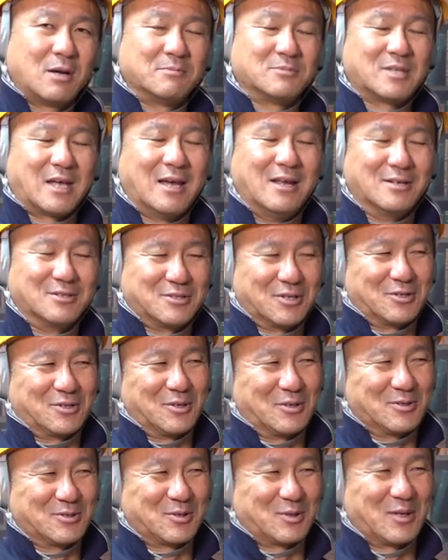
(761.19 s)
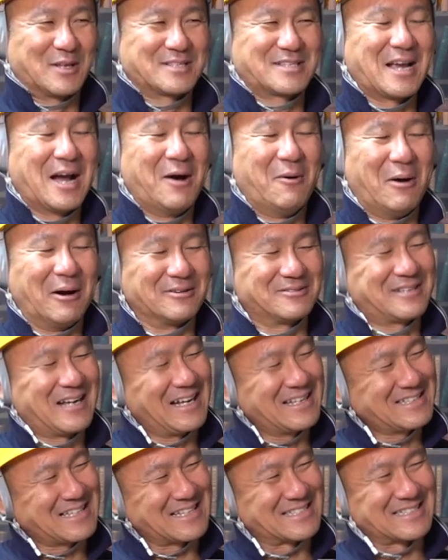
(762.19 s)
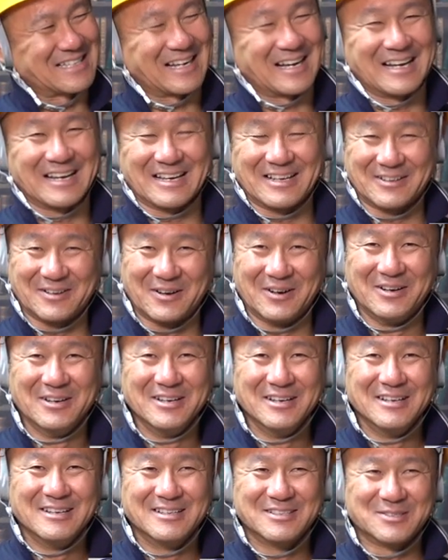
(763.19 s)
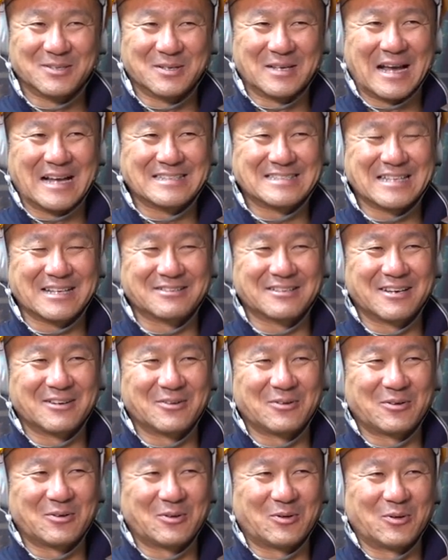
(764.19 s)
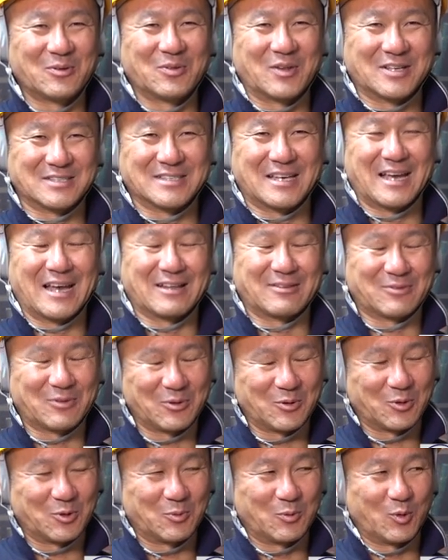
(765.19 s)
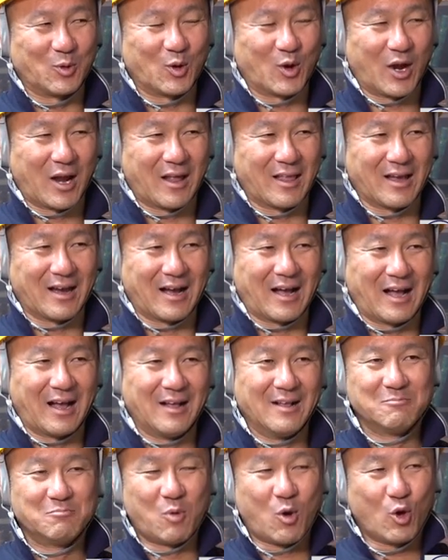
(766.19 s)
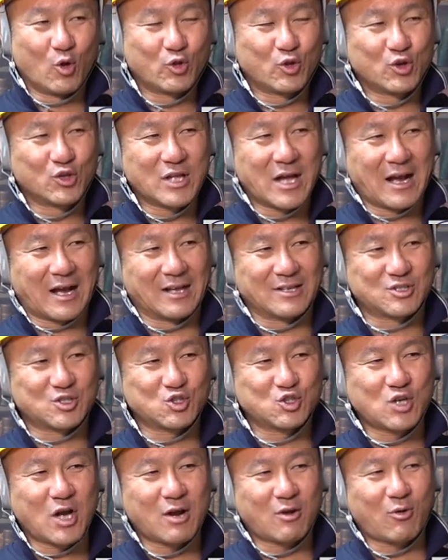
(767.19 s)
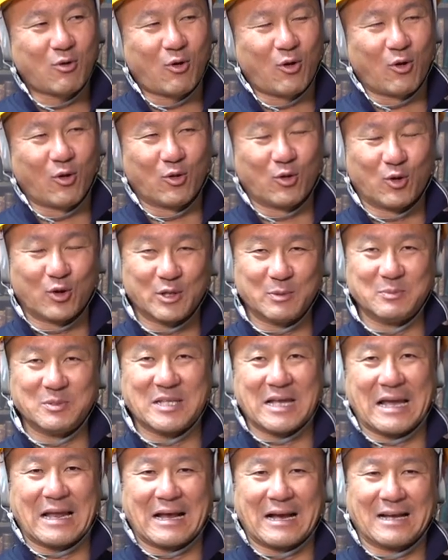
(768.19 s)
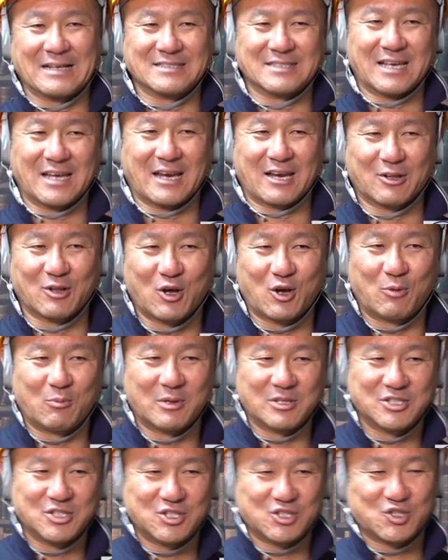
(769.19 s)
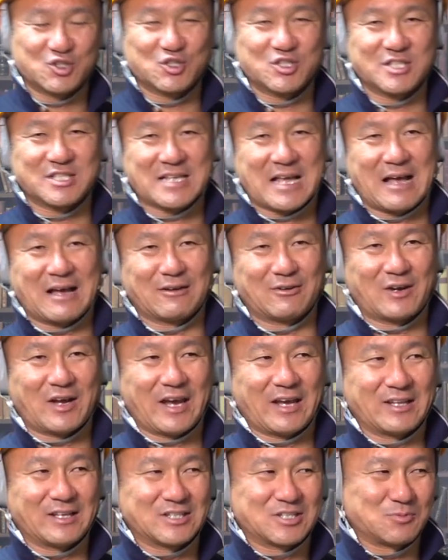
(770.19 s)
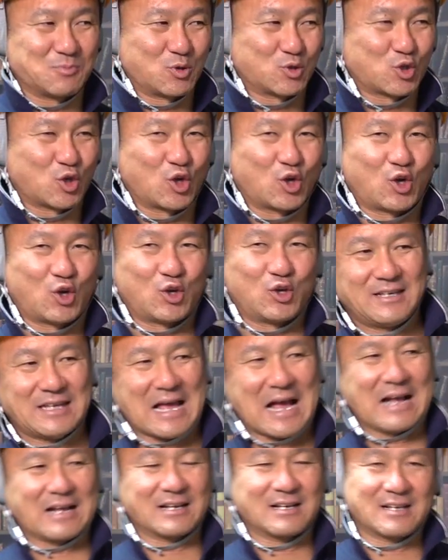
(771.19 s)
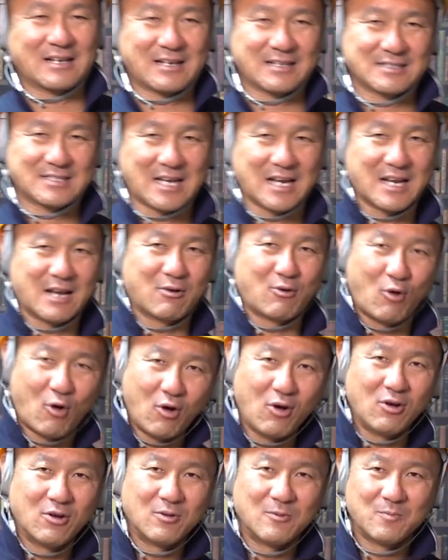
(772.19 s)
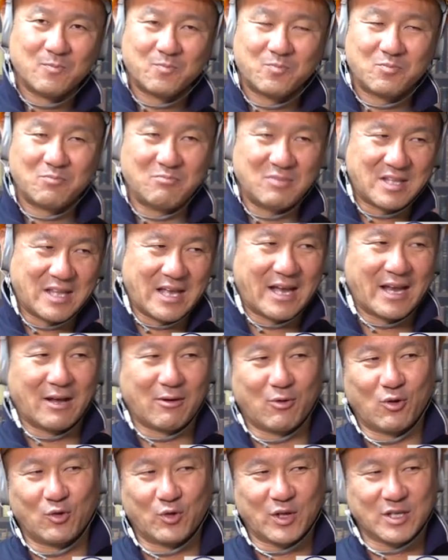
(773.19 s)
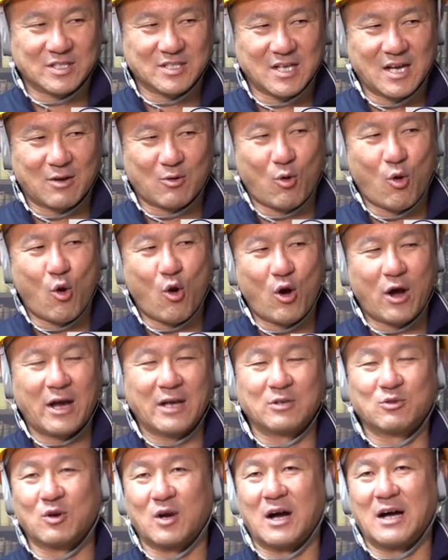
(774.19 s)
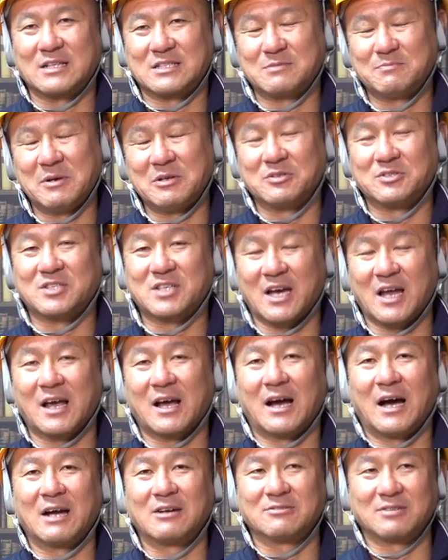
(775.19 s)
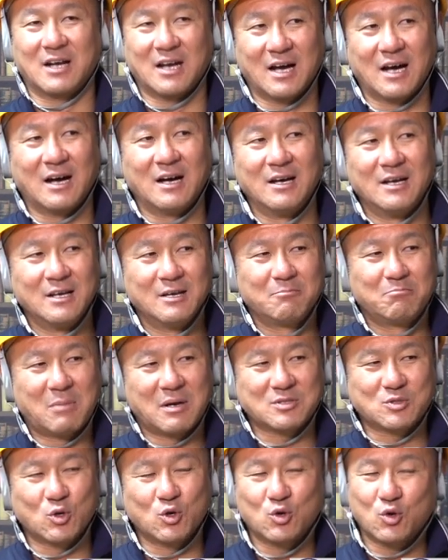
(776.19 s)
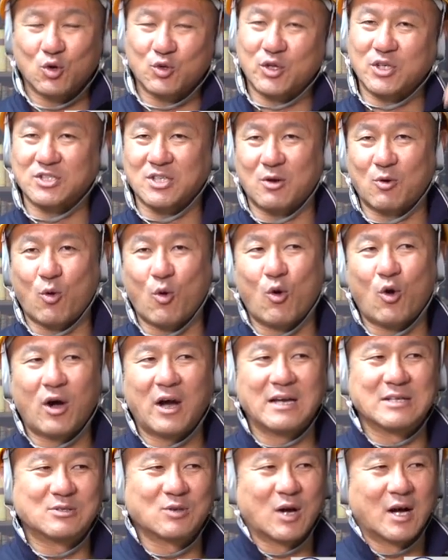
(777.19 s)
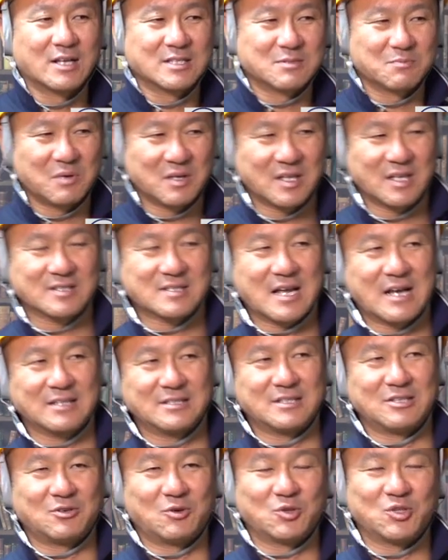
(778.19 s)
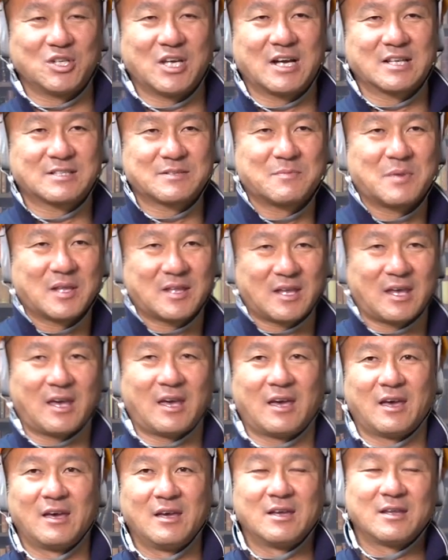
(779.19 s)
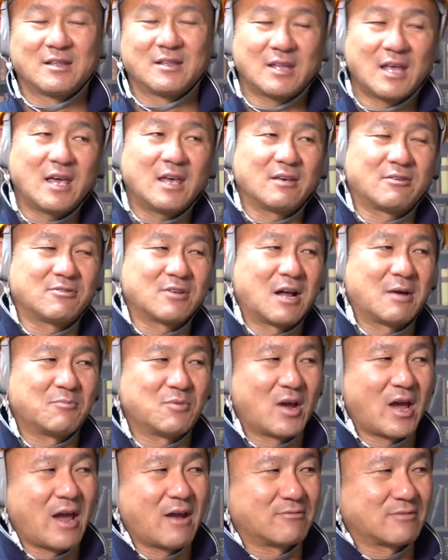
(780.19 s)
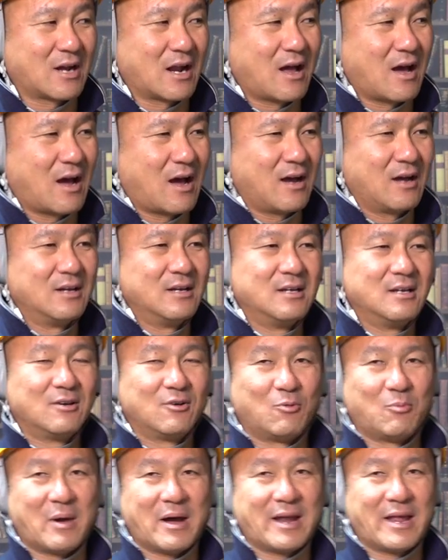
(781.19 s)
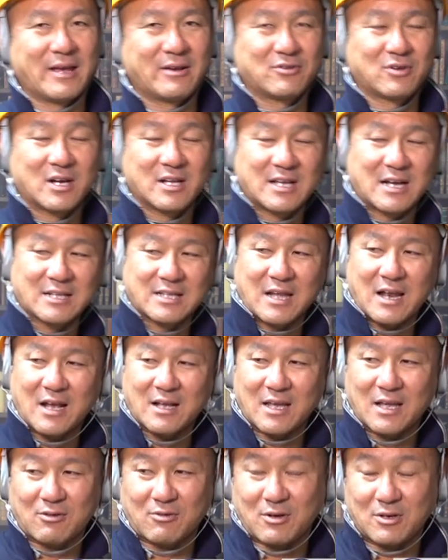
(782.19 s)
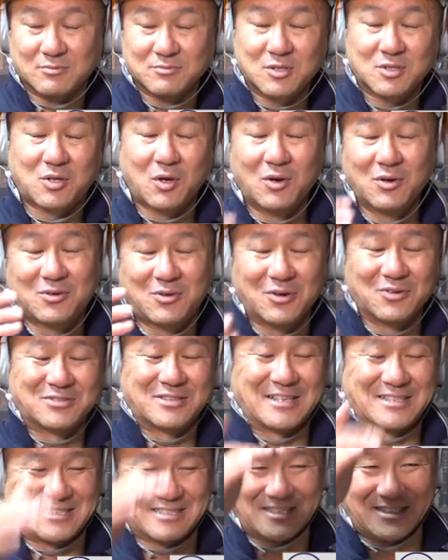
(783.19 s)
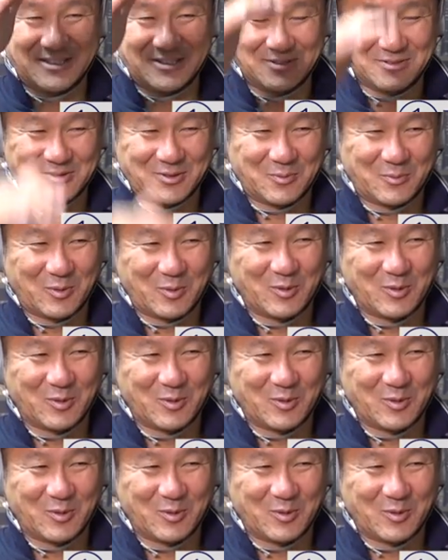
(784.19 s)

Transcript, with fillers: みたいなちょっと育ちが悪かった時代があるけど、そうやんちゃ系の子たちがやってることも多いから、なんか、もう本当になんか中学校のノリみたいな感じじゃないけど、まあ、22、3ぐらいで地元のやんちゃな子みたいな子たちが後輩とか集める力があるから、まあそういう子たちが後輩とか集めて、3人、4人集めて、ね、いくらもらえるから、お前らいくらで働けとか、そういう子たちって言うともう